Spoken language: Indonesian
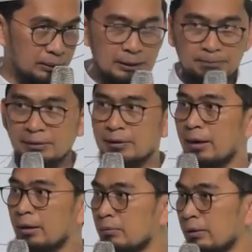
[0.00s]
Lipat
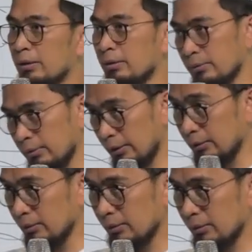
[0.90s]
tangan begini, ya
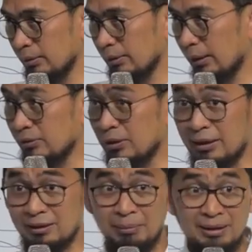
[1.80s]
kan? Kan sudah
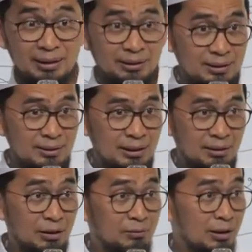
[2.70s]
kita belajar ini ya.
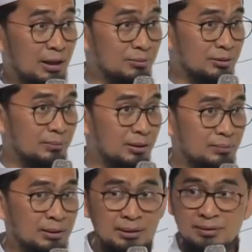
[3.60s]
Yang baru bergabung
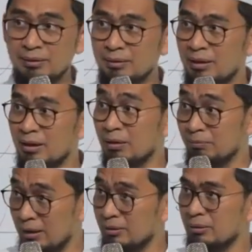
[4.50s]
teman-teman izin tidak
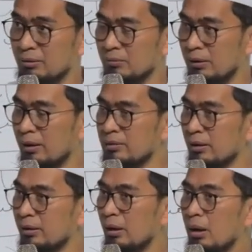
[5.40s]
bermaksud untuk
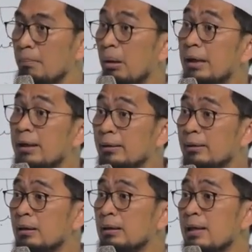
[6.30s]
mengajari,
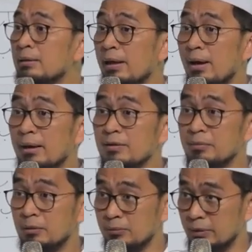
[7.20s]
mengingatkan lihat tayangan
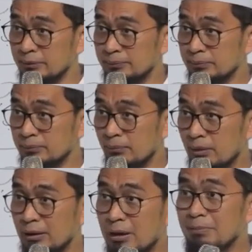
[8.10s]
sebelumnya.
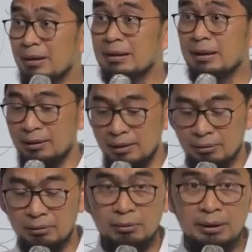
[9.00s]
Kenapa kiri
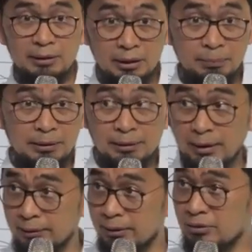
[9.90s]
didahulukan daripada
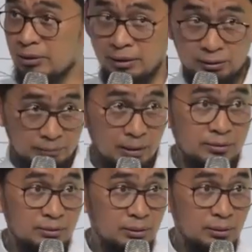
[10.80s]
kanan sudah kita
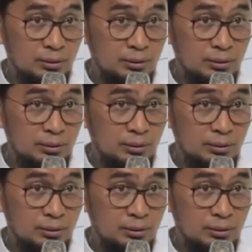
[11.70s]
bahas.